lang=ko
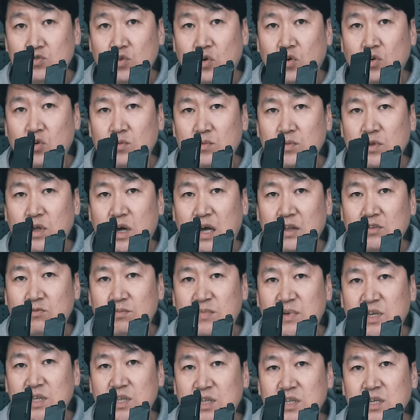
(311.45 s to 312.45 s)
조금 더
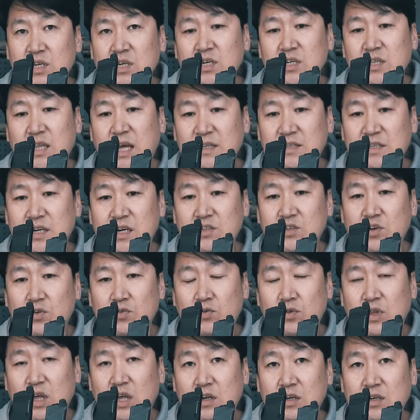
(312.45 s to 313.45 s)
한 미드 탄창
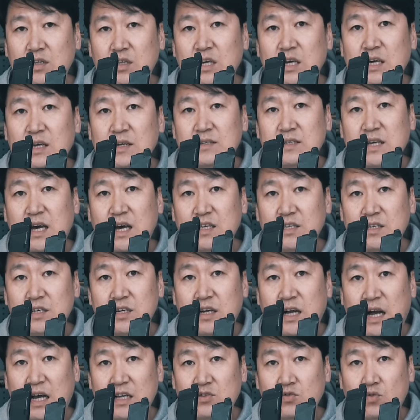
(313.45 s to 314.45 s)
정도 되는
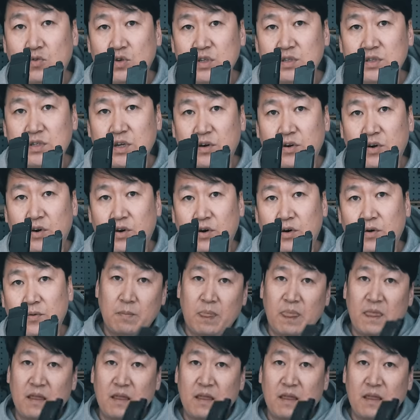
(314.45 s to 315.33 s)
사이즈를 가지고 있어요.